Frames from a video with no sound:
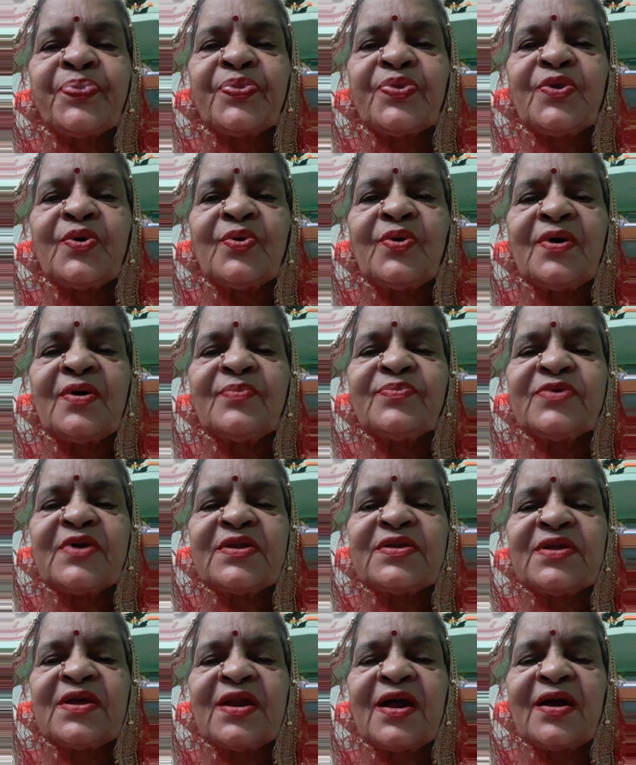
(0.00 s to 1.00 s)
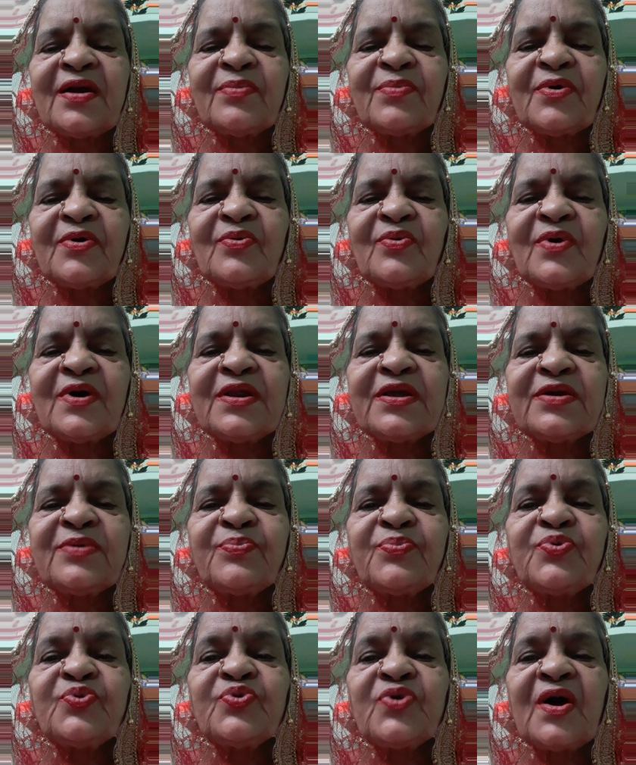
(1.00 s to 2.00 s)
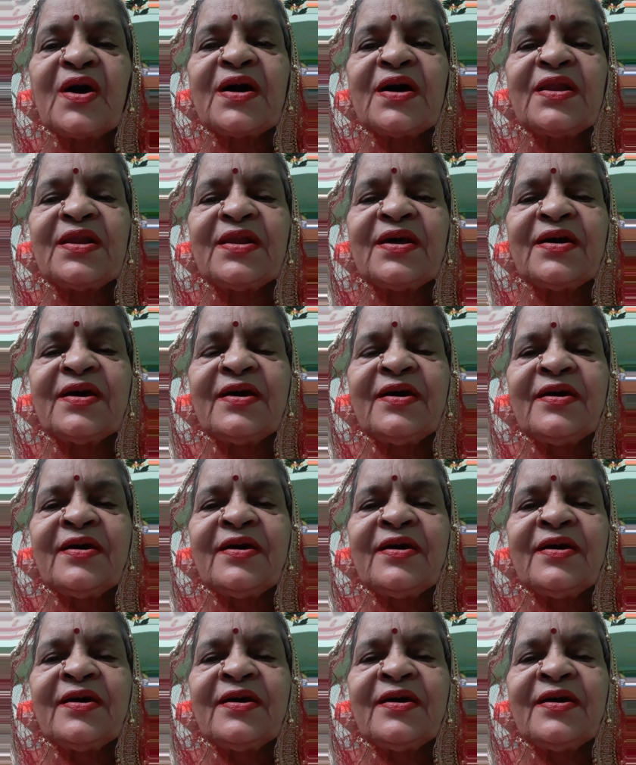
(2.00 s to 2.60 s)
तो हम सत्यनारायण भगवान की पूजा कर लें